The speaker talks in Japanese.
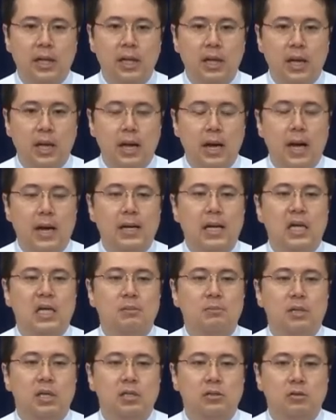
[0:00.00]
あなたが
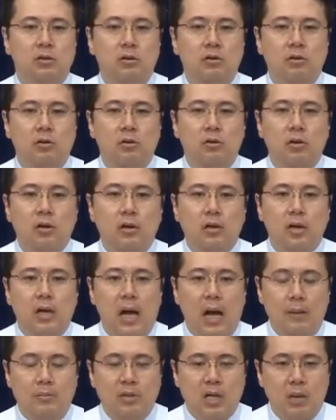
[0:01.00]
何事をなさっても
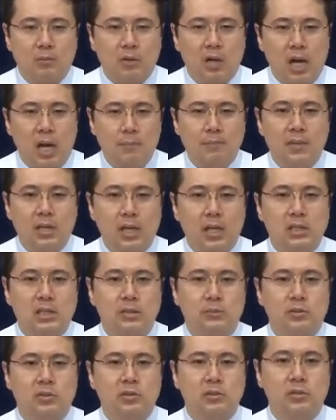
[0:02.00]
神は共に
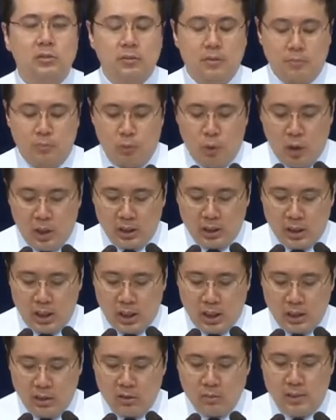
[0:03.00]
おられることを
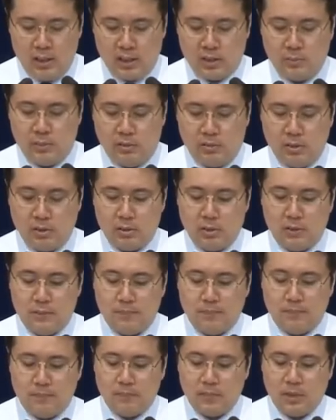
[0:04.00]
私たちは知ってい
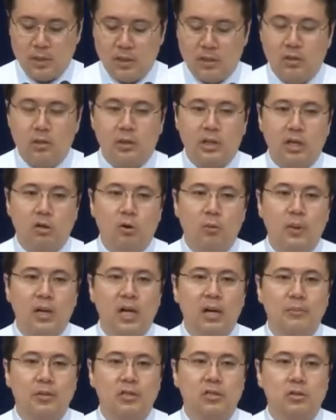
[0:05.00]
ると語っていま
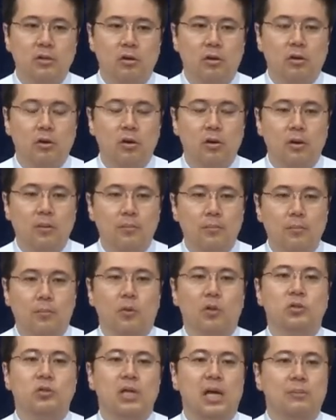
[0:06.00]
す。そう
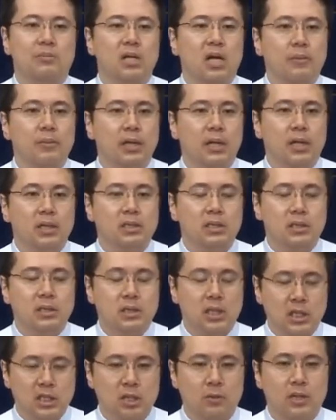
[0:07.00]
語りながら
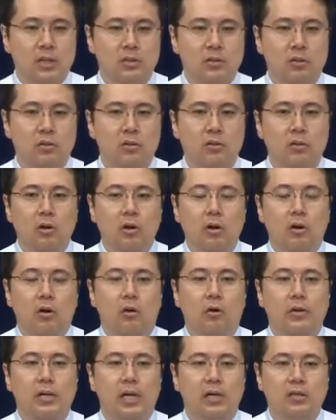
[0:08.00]
アブラハムに、
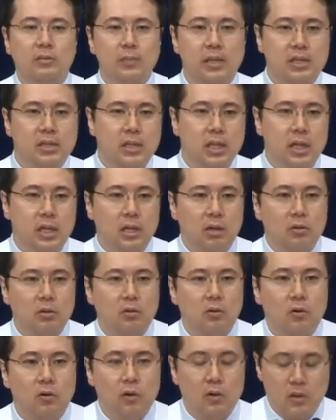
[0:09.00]
えー、来て
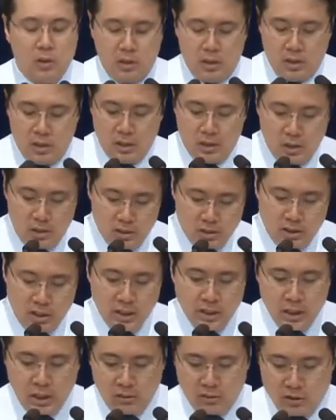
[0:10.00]
契約を結んでくれ
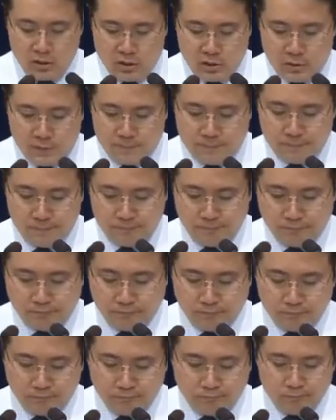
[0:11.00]
と、えー、
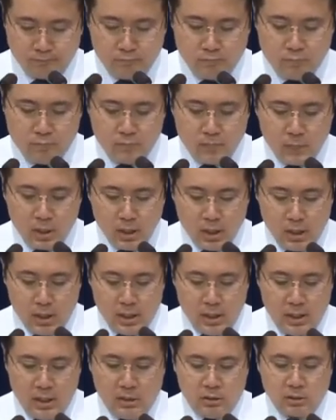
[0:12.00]
求めたわけです
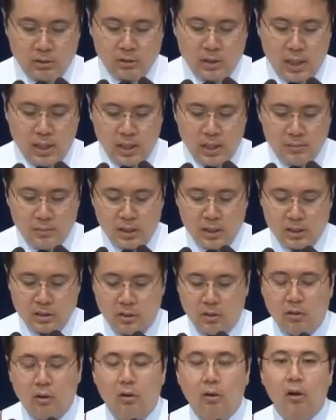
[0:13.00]
ね。
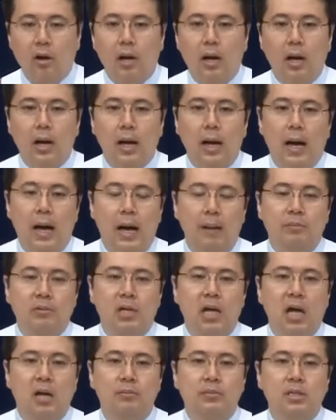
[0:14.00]
これは神
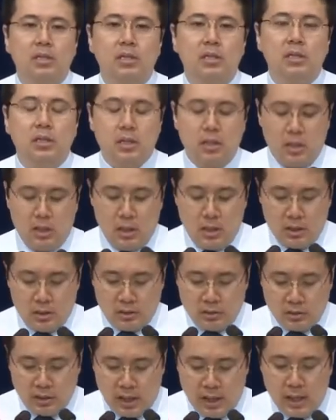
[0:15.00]
様が
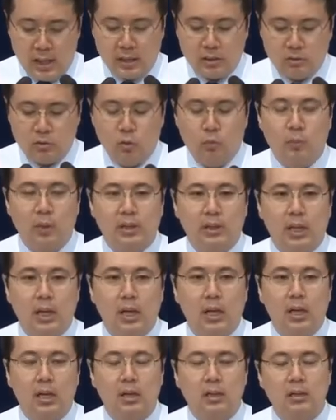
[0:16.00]
アブラハムが
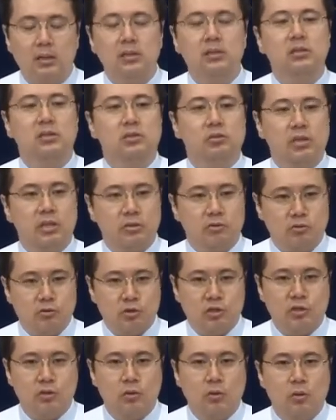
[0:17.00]
行うところどころ
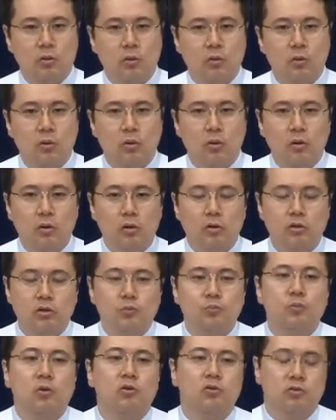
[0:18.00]
で行くところ
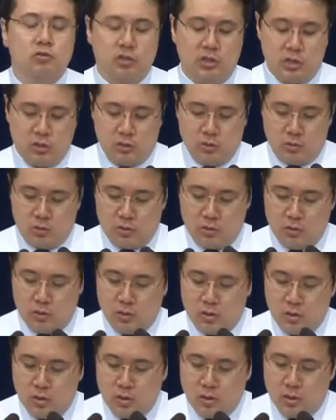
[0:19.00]
どころで勝利を
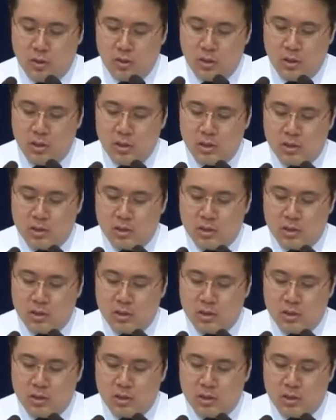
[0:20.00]
与えられ